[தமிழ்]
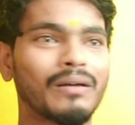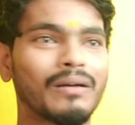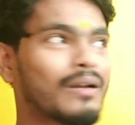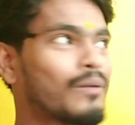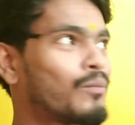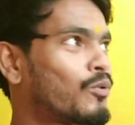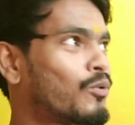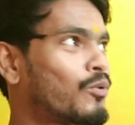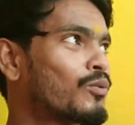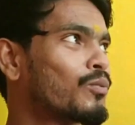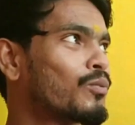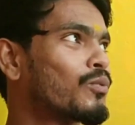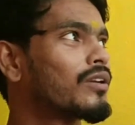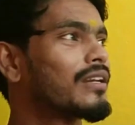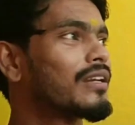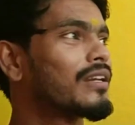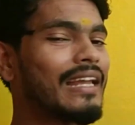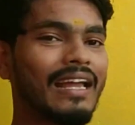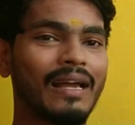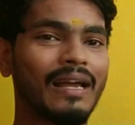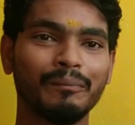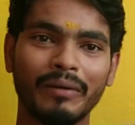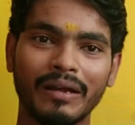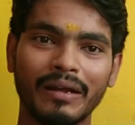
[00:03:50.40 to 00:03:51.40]
பாருங்க போட்டு போட்டு
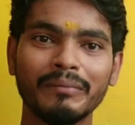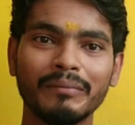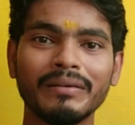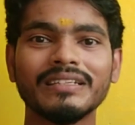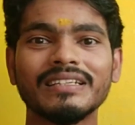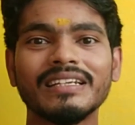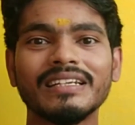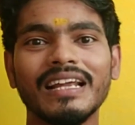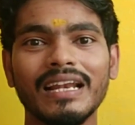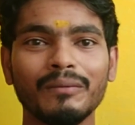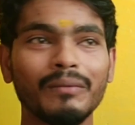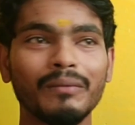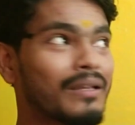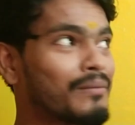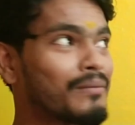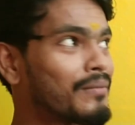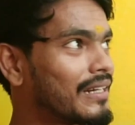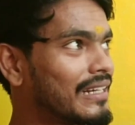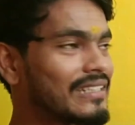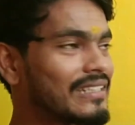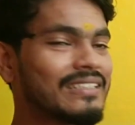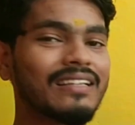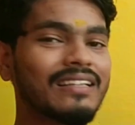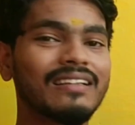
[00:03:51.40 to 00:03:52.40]
ஏன் பர்மிஷனே இல்லாமல் அது
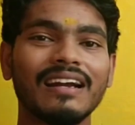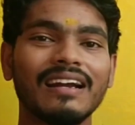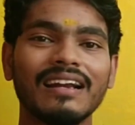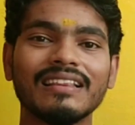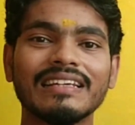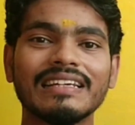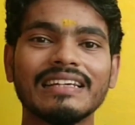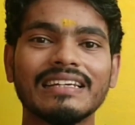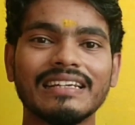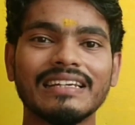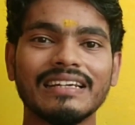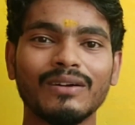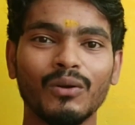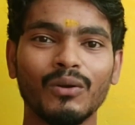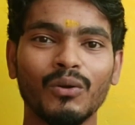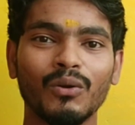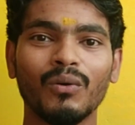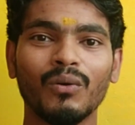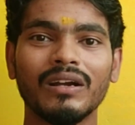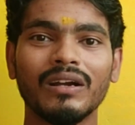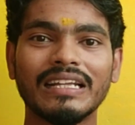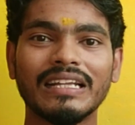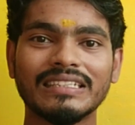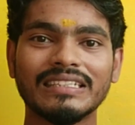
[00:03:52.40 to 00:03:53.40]
மாதிரி இஷ்டத்து நடந்துகிட்டு இருக்கு லோ
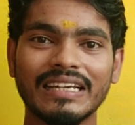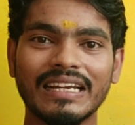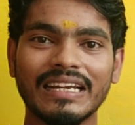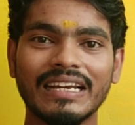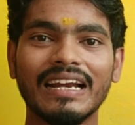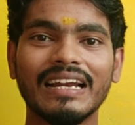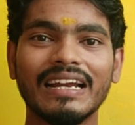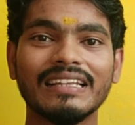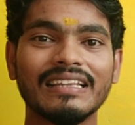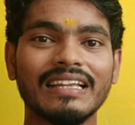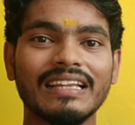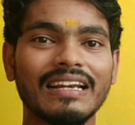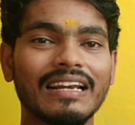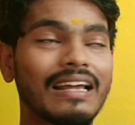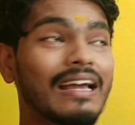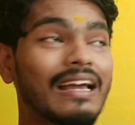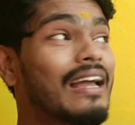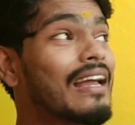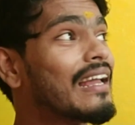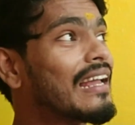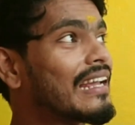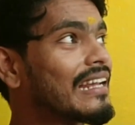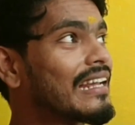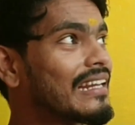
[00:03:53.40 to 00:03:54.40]
வோல்டேஜ் என்னன்னே தெரியல
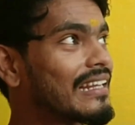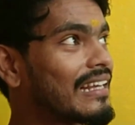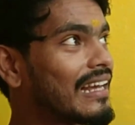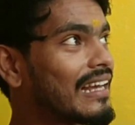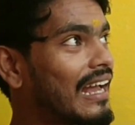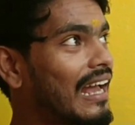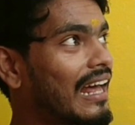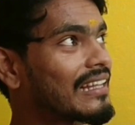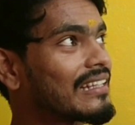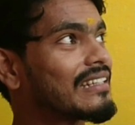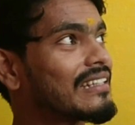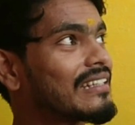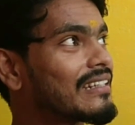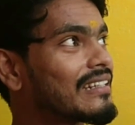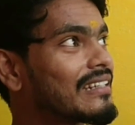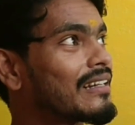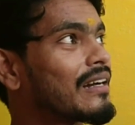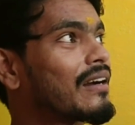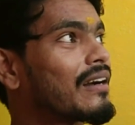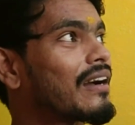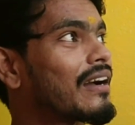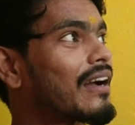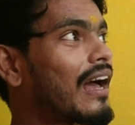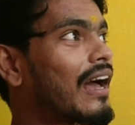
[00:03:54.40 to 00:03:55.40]
இல்லை அது
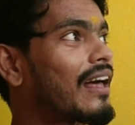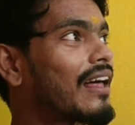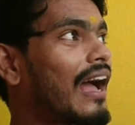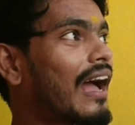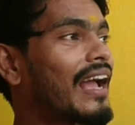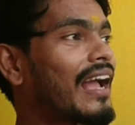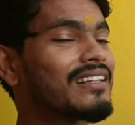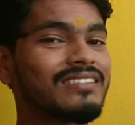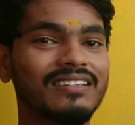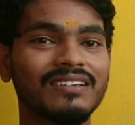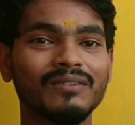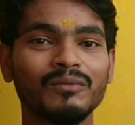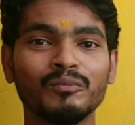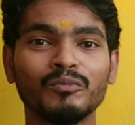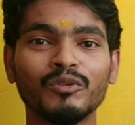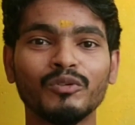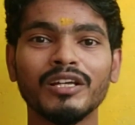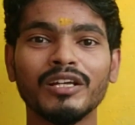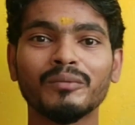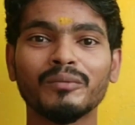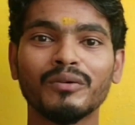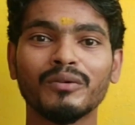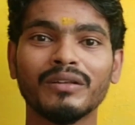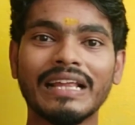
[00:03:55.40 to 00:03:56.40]
இன்னும் ஆயுசுக்கு
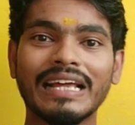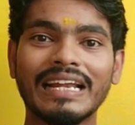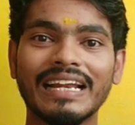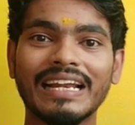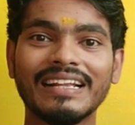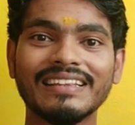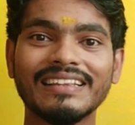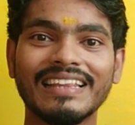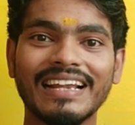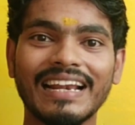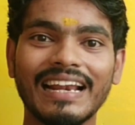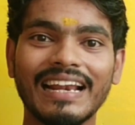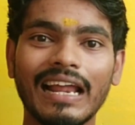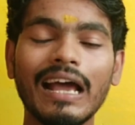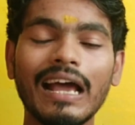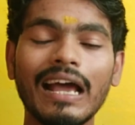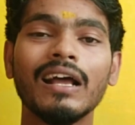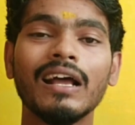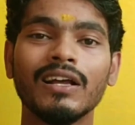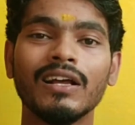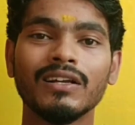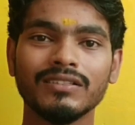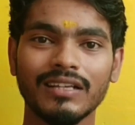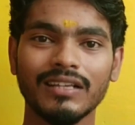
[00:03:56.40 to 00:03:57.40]
முடிய போதா என்னன்னு தெரில
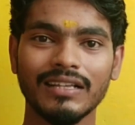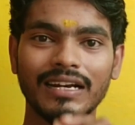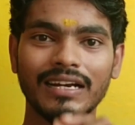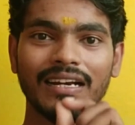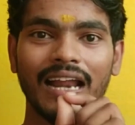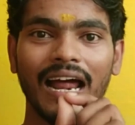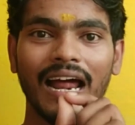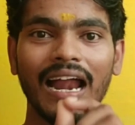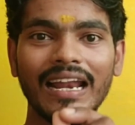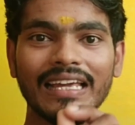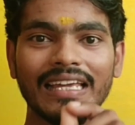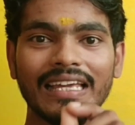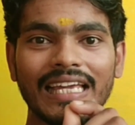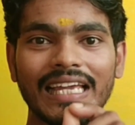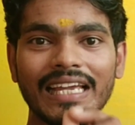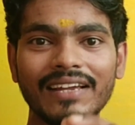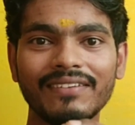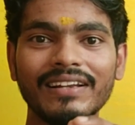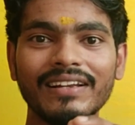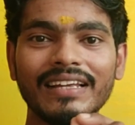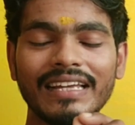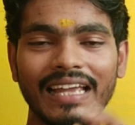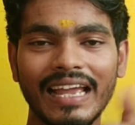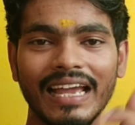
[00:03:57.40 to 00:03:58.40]
ஸோ அதனால் நாளைக்கு
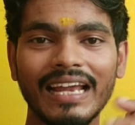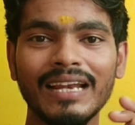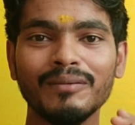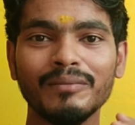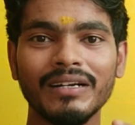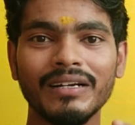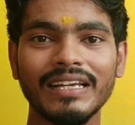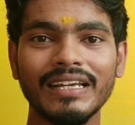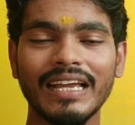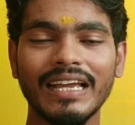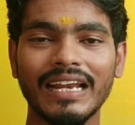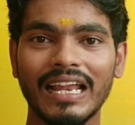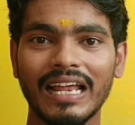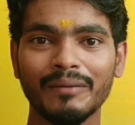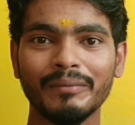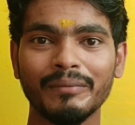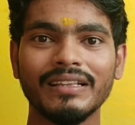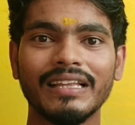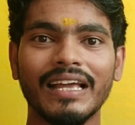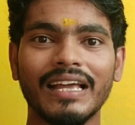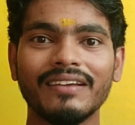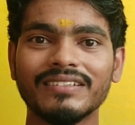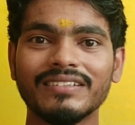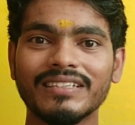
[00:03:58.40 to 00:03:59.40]
ஈவினிங் ஏழு மணிக்கு
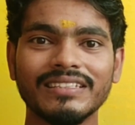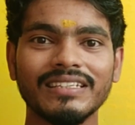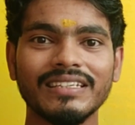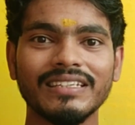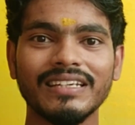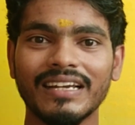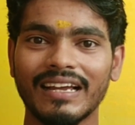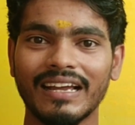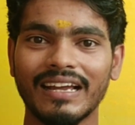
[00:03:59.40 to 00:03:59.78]
எல்லாருமே தயவு செஞ்சு